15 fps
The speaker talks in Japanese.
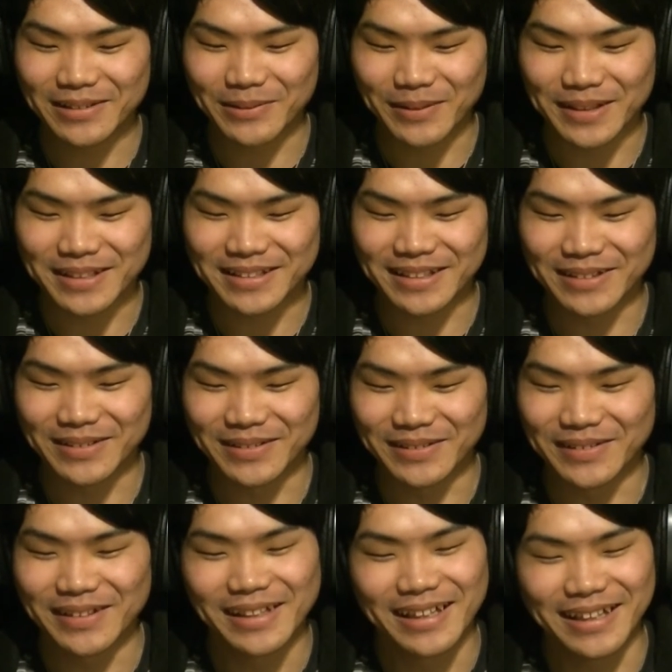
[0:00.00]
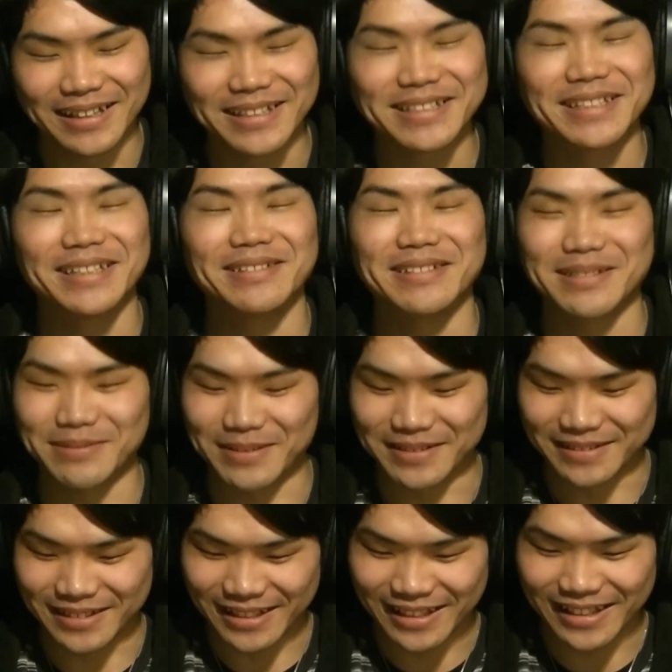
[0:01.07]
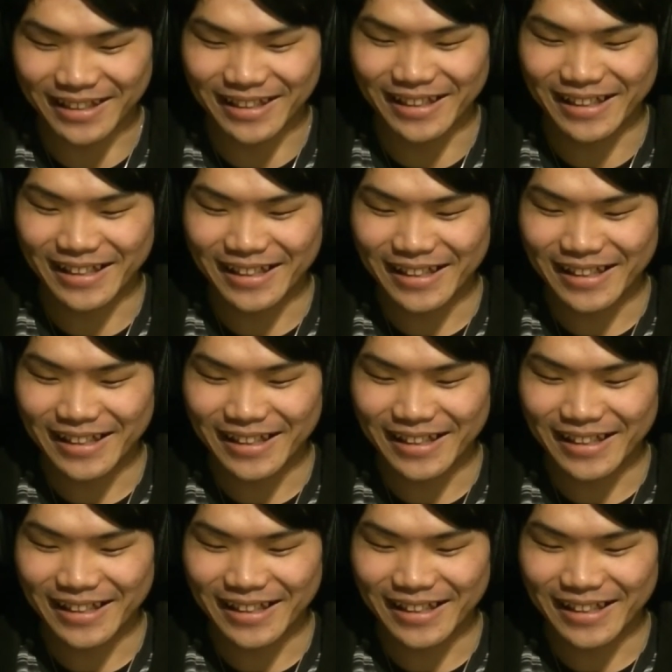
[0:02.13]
小林さんと話したりはしますね